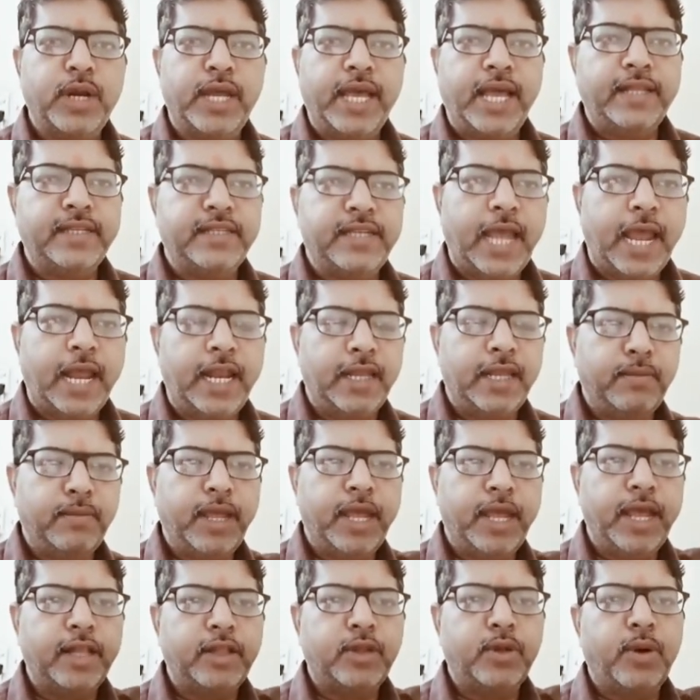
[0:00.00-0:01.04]
थोड़ी
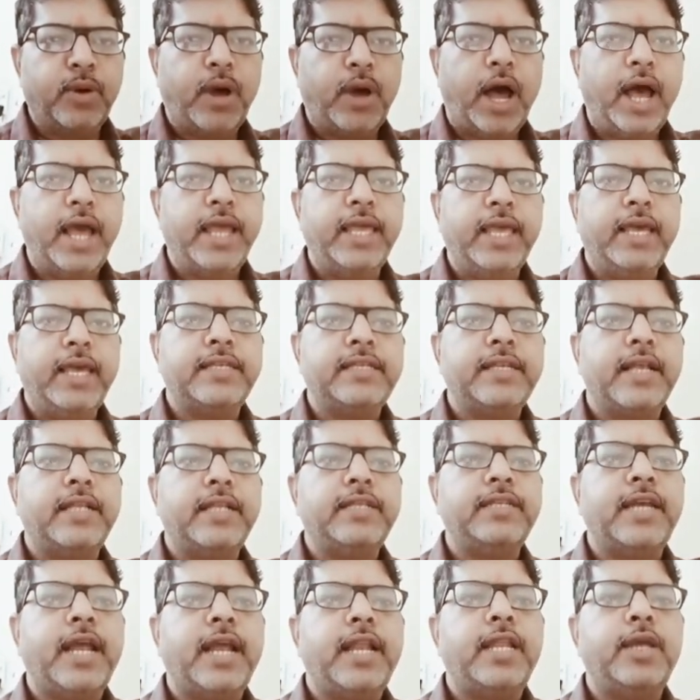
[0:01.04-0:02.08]
एंजाइटी भी है तो आइए
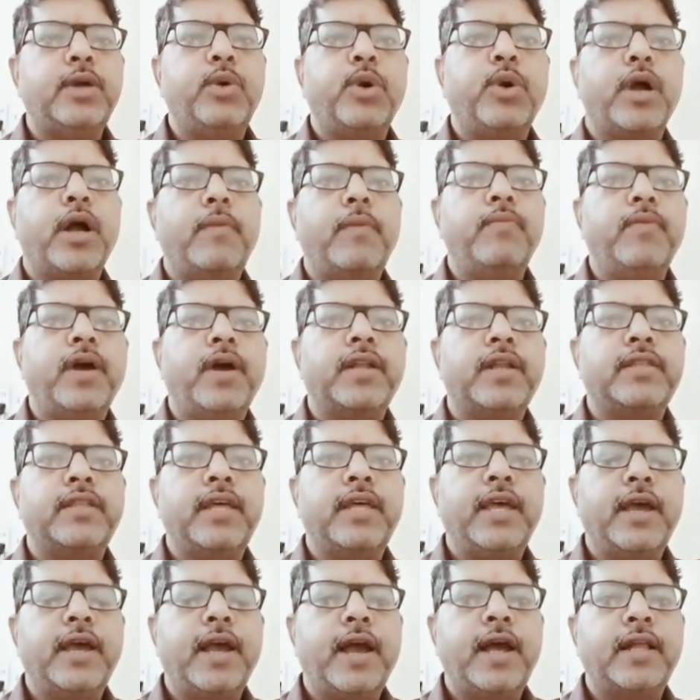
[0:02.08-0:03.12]
इस एंजाइटी को कम
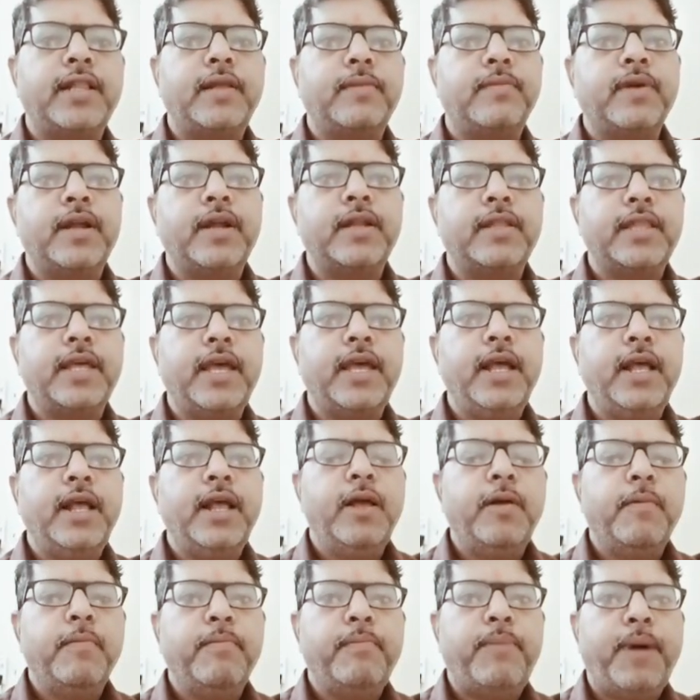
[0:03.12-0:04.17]
करते हैं ख़त्म करते
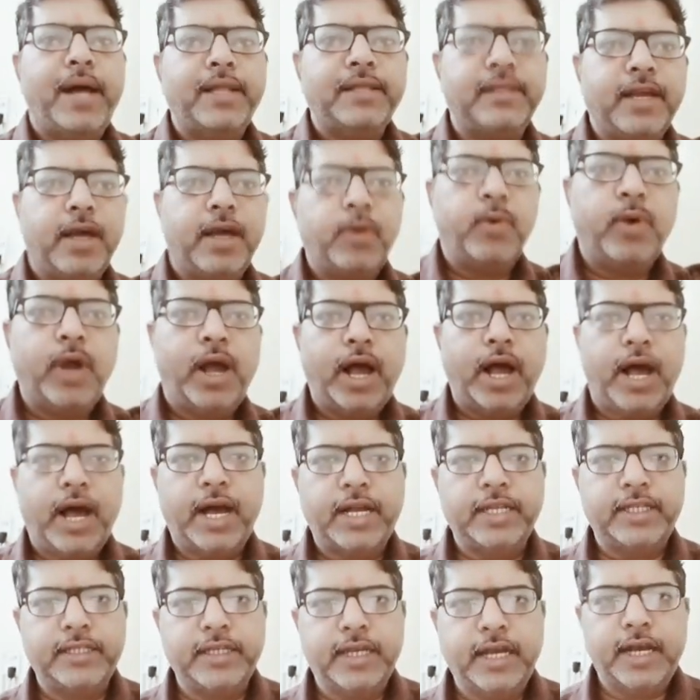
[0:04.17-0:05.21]
हैं बात करूंगा
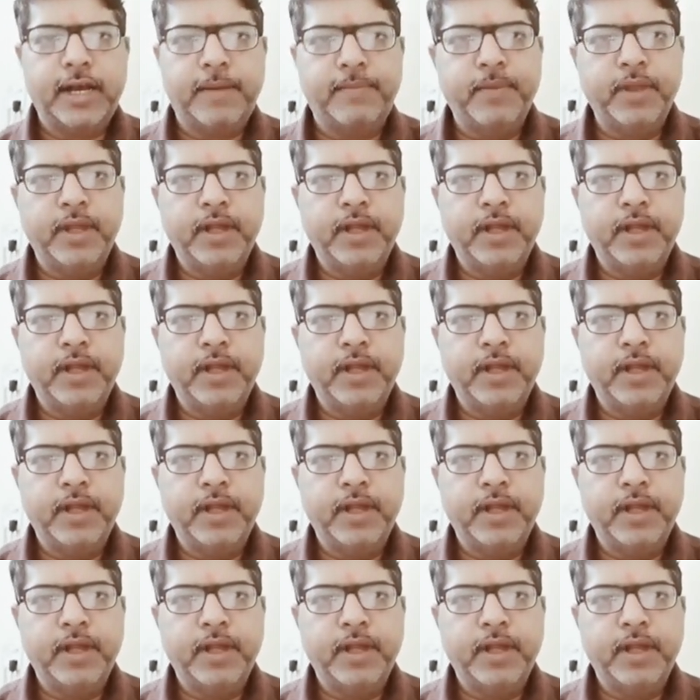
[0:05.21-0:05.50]
आज